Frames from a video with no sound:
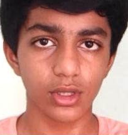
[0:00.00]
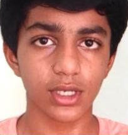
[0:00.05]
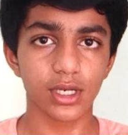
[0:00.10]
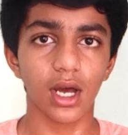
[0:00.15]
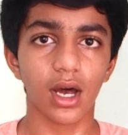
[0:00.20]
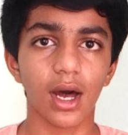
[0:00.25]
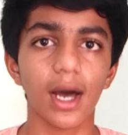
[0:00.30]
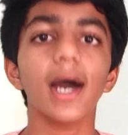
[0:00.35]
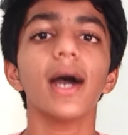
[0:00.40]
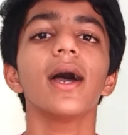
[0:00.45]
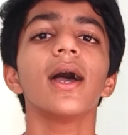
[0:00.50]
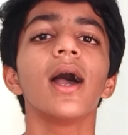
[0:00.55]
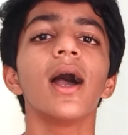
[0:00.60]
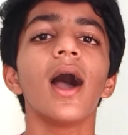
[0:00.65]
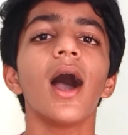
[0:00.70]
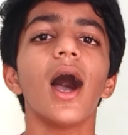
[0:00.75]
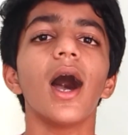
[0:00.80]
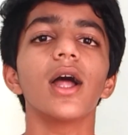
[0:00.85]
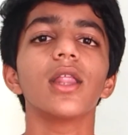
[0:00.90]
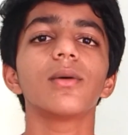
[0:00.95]
கொடுத்துருக்காங்க
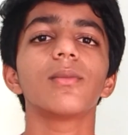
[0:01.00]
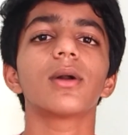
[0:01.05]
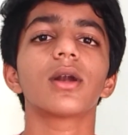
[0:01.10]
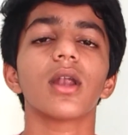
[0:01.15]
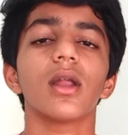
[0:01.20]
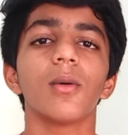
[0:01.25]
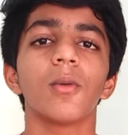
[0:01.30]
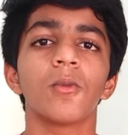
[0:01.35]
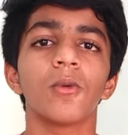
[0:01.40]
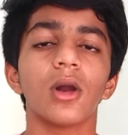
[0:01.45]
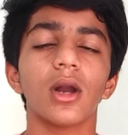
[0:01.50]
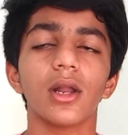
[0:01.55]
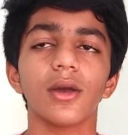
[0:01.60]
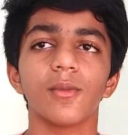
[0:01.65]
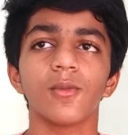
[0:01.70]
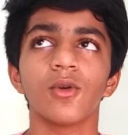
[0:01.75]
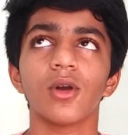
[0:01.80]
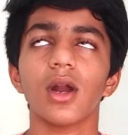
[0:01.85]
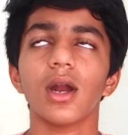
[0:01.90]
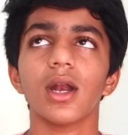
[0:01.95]
அது மட்டும் இல்லாமல் முன்னாடி
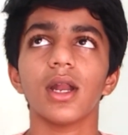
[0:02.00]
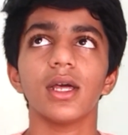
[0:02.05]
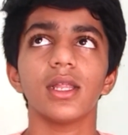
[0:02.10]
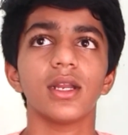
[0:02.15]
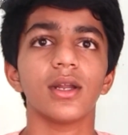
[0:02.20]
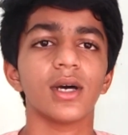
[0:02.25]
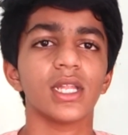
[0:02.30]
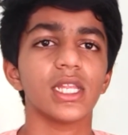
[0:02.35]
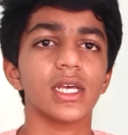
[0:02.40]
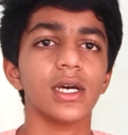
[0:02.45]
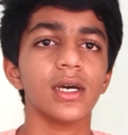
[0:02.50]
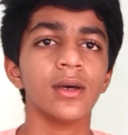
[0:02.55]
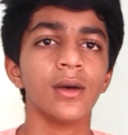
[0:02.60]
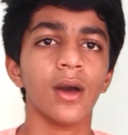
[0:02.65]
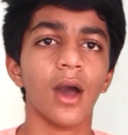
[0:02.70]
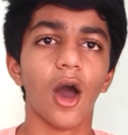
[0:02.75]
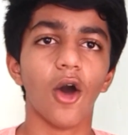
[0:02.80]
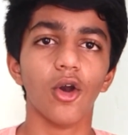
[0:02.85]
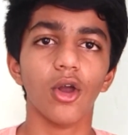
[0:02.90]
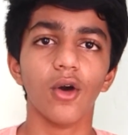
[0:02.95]
முன்னாடிலாம் இதில் வந்து
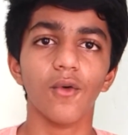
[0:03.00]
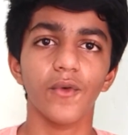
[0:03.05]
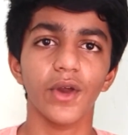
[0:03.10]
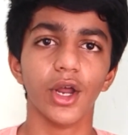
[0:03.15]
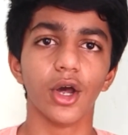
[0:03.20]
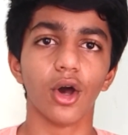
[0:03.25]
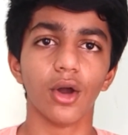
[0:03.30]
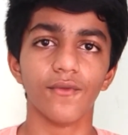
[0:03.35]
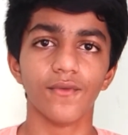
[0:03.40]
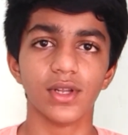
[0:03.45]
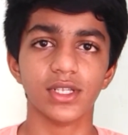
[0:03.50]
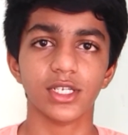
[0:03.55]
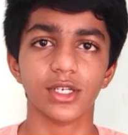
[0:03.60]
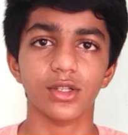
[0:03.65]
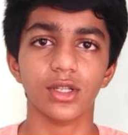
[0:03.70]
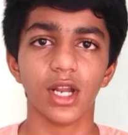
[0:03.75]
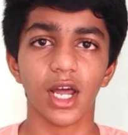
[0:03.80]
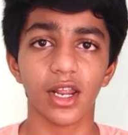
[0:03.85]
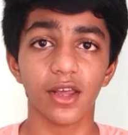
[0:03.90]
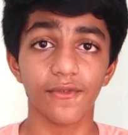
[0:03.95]
அவ்வளோ வீடியோ கான்ஃபரன்ஸ்
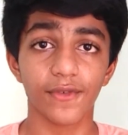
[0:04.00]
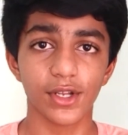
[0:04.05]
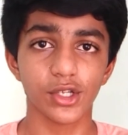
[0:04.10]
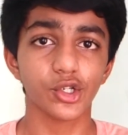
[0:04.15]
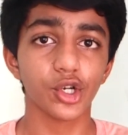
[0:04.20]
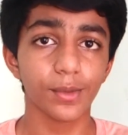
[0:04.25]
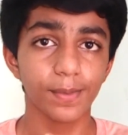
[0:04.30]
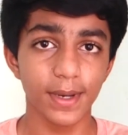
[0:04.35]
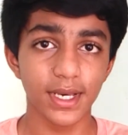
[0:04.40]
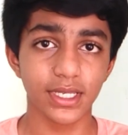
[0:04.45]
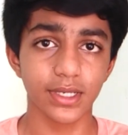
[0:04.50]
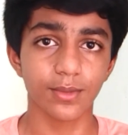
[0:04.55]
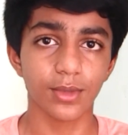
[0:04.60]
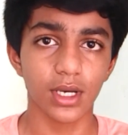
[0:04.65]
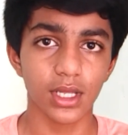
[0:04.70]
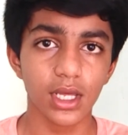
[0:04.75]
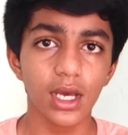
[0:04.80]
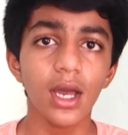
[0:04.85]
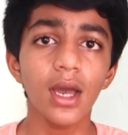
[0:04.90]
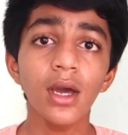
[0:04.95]
வந்து நிறைய ஃப்ரெண்ட்ஸோட பேச
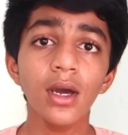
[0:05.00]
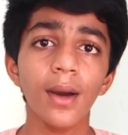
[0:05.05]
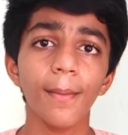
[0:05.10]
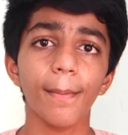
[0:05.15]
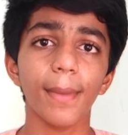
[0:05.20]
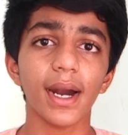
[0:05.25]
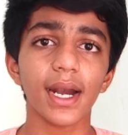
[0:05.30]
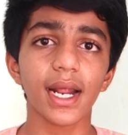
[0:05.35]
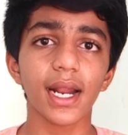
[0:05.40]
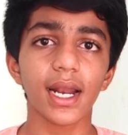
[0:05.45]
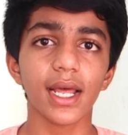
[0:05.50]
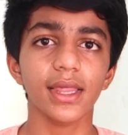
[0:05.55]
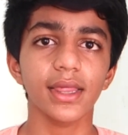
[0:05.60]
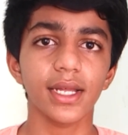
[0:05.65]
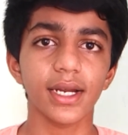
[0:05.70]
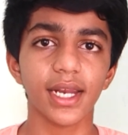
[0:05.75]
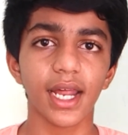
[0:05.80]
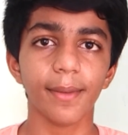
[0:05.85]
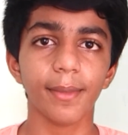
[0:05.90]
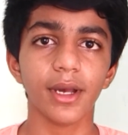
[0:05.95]
முடியாது பட் ஆனால்
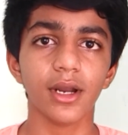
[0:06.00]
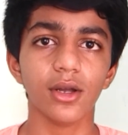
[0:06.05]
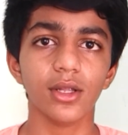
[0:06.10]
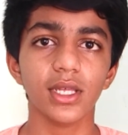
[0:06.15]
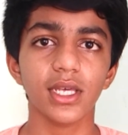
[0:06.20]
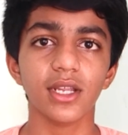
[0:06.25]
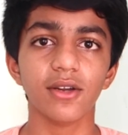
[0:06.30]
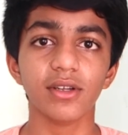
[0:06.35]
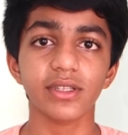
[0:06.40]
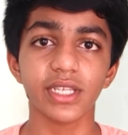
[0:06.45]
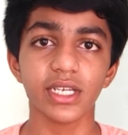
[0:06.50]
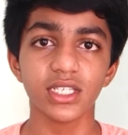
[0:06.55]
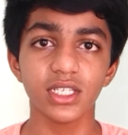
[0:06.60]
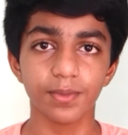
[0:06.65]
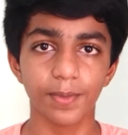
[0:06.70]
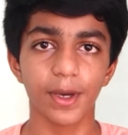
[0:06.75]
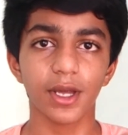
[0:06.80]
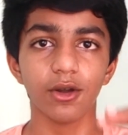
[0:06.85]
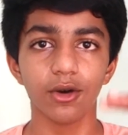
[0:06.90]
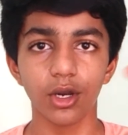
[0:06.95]
இந்த டைமிங்கில் வந்து இருபத்தஞ்சு
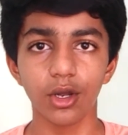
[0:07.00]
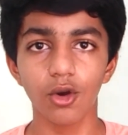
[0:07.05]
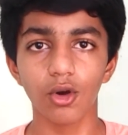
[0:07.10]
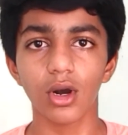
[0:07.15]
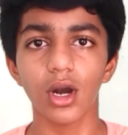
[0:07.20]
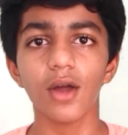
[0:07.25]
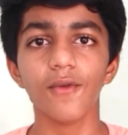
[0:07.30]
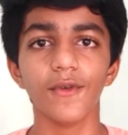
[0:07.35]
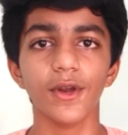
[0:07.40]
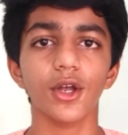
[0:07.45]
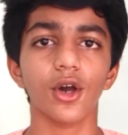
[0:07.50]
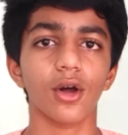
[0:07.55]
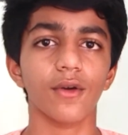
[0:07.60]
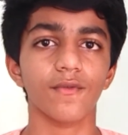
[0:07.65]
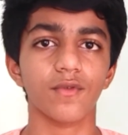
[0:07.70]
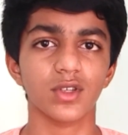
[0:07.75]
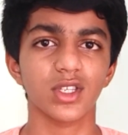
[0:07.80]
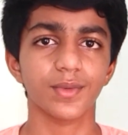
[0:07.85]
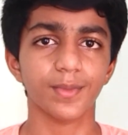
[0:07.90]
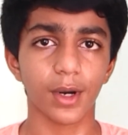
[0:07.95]
பேர் வரையும் உங்களால் வீடியோ
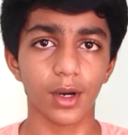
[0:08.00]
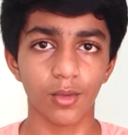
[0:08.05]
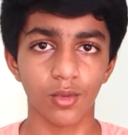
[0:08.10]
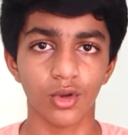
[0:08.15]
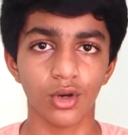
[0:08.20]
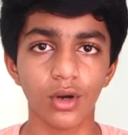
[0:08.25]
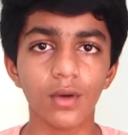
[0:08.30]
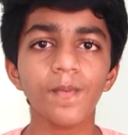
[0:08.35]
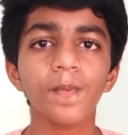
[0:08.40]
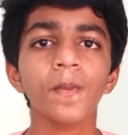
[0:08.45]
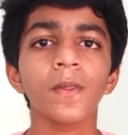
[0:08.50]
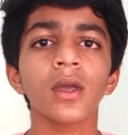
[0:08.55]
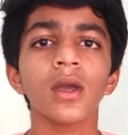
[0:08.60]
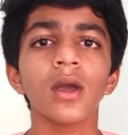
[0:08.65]
கான்ஃபரன்ஸ் பண்ண முடியும்